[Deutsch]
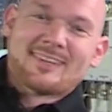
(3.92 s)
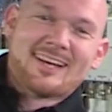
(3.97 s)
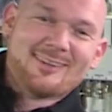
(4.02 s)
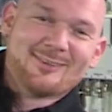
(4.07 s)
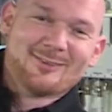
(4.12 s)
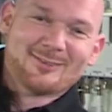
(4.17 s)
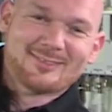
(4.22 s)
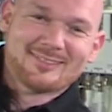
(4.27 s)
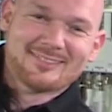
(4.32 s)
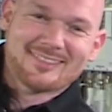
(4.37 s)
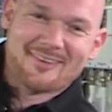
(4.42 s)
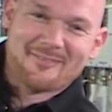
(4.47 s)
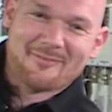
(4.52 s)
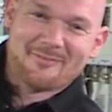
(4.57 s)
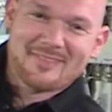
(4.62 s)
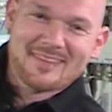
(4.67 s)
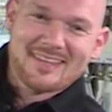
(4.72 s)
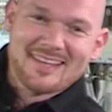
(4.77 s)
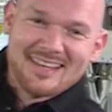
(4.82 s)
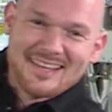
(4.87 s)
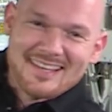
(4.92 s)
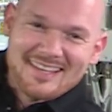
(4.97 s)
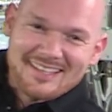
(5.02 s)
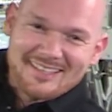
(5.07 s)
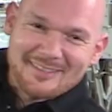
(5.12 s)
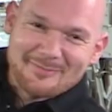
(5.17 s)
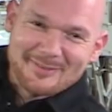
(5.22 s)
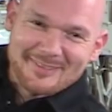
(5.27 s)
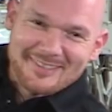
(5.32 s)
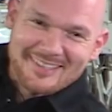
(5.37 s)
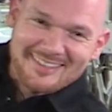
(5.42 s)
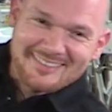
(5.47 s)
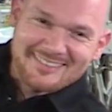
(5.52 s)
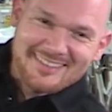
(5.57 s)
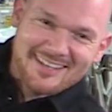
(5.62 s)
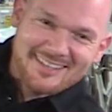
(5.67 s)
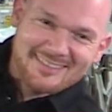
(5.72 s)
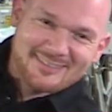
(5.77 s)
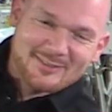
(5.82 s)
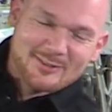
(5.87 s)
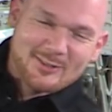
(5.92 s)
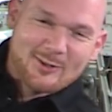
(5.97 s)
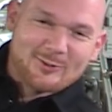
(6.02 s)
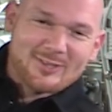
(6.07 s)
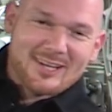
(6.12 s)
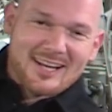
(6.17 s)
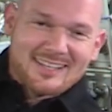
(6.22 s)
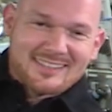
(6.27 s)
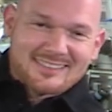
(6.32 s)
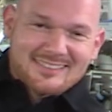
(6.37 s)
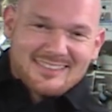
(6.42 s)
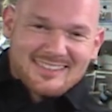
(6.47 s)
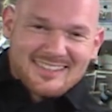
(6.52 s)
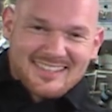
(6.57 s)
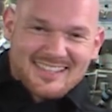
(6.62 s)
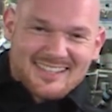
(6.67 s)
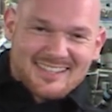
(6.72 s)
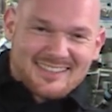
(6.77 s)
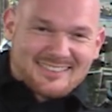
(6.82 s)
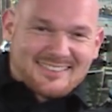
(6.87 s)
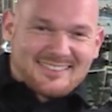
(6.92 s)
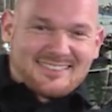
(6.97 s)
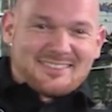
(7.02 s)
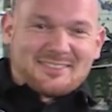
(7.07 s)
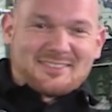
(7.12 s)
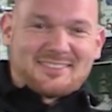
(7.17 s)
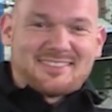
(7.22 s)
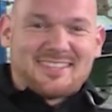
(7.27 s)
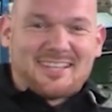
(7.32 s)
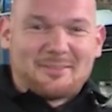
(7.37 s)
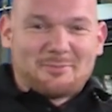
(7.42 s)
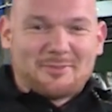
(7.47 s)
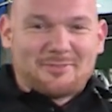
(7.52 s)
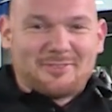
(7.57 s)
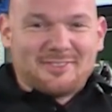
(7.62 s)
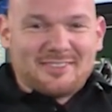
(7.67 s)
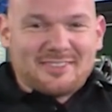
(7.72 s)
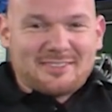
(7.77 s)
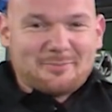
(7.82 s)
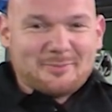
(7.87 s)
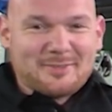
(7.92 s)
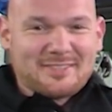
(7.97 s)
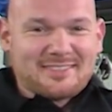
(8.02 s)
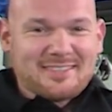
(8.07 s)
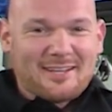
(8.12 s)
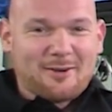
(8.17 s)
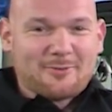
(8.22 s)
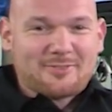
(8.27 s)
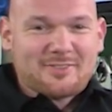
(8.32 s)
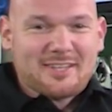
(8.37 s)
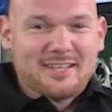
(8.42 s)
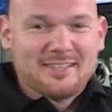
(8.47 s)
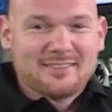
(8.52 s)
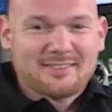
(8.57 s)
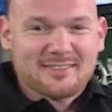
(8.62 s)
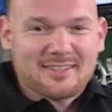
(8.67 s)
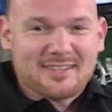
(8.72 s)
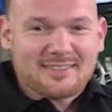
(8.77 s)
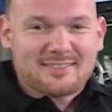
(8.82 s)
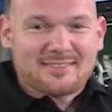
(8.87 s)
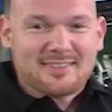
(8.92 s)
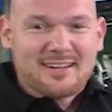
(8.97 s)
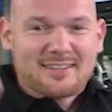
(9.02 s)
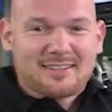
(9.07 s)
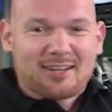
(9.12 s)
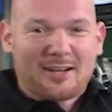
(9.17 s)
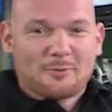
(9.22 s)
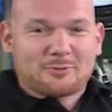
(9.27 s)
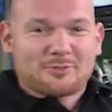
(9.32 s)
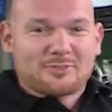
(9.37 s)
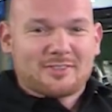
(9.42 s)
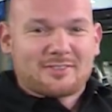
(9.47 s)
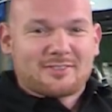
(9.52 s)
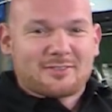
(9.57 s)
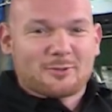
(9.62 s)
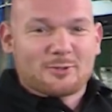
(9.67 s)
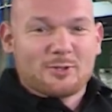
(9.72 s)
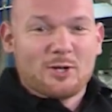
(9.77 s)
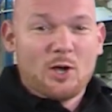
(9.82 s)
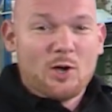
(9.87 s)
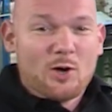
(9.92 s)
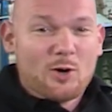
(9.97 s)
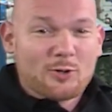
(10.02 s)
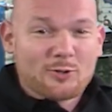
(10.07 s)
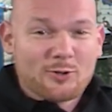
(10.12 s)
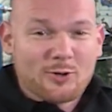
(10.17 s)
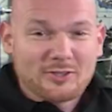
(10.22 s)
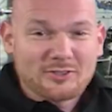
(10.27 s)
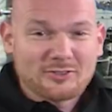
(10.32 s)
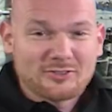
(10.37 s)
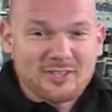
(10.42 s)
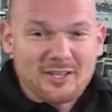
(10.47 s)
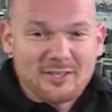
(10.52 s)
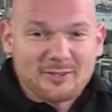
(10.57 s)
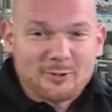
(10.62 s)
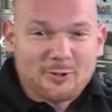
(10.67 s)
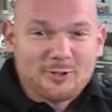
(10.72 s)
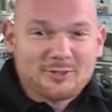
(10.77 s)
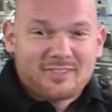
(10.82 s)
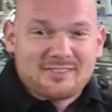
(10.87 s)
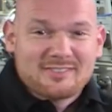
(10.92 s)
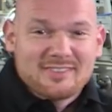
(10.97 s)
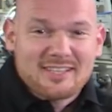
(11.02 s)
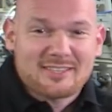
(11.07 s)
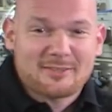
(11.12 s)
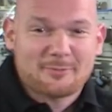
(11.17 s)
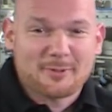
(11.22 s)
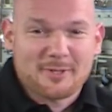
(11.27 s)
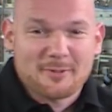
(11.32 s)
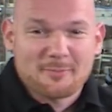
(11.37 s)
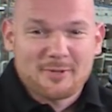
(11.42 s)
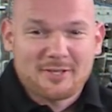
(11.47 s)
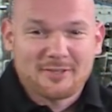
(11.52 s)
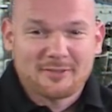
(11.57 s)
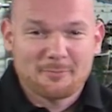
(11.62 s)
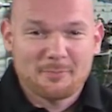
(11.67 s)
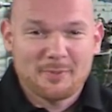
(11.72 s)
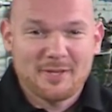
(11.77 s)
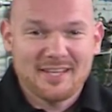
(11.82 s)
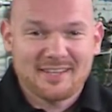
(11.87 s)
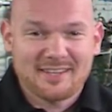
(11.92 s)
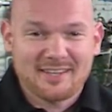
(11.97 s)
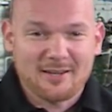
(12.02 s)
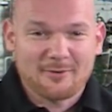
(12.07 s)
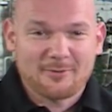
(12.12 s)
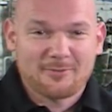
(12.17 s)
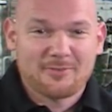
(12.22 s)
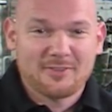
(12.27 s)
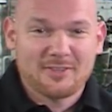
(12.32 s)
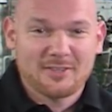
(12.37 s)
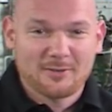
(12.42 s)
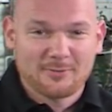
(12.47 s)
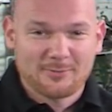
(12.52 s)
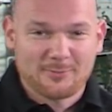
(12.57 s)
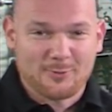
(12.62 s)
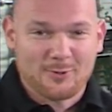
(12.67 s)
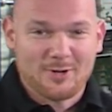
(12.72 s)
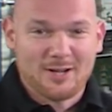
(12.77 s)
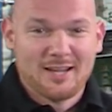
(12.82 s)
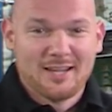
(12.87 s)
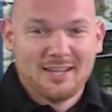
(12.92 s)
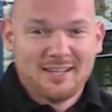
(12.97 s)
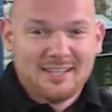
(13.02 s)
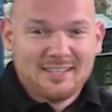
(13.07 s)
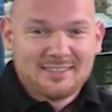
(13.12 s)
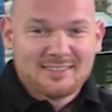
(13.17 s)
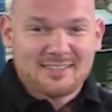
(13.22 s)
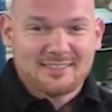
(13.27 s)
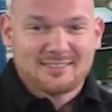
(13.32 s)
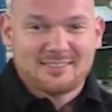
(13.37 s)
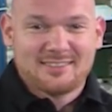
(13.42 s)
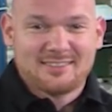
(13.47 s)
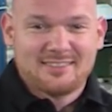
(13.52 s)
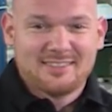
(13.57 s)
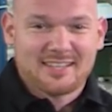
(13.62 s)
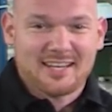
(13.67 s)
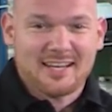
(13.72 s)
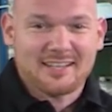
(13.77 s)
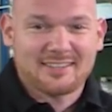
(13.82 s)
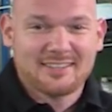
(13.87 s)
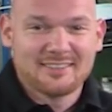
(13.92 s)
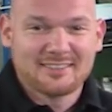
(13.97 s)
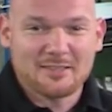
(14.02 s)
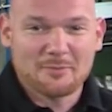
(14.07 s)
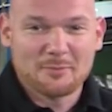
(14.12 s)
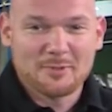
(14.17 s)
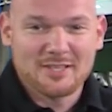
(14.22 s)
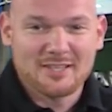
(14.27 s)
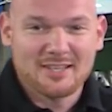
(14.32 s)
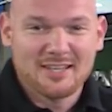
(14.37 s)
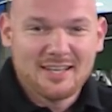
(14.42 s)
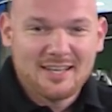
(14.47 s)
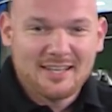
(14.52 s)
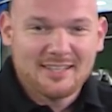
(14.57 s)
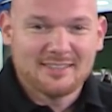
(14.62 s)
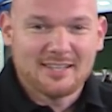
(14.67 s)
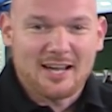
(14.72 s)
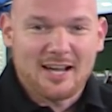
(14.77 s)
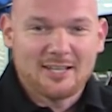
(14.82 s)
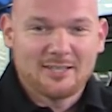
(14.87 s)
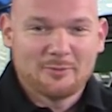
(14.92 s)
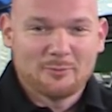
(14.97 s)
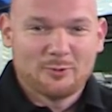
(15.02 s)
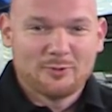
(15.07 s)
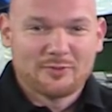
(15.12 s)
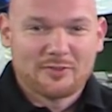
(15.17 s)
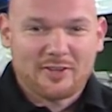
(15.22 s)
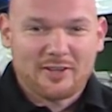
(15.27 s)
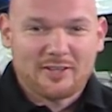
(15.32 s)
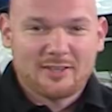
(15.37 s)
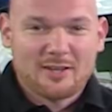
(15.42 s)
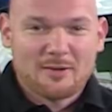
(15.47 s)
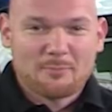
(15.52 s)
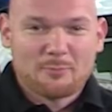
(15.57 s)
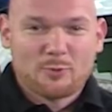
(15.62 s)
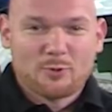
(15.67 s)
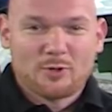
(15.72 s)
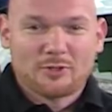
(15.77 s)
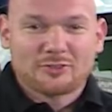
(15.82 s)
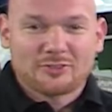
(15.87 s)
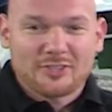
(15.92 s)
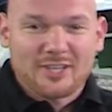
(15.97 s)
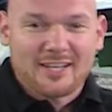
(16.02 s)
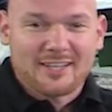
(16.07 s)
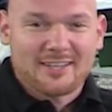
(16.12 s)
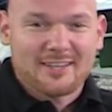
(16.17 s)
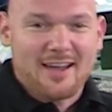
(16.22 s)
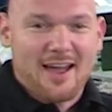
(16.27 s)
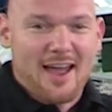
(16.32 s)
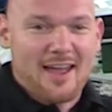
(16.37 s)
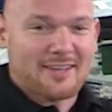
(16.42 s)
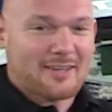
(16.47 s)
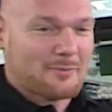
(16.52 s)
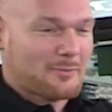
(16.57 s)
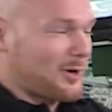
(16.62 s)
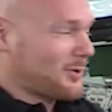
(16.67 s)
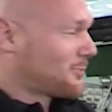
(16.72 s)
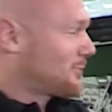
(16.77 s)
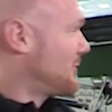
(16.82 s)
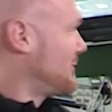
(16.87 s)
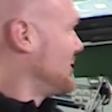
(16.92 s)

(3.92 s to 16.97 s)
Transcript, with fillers: Hallo zusammen. Ich bin ESA-Astronaut Alexander Gerst. Zurzeit befinde ich mich auf der Internationalen Raumstation und heute stelle ich euch das Experiment PK4 vor, das sich direkt hinter mir in einem unserer Laborschränke eingebaut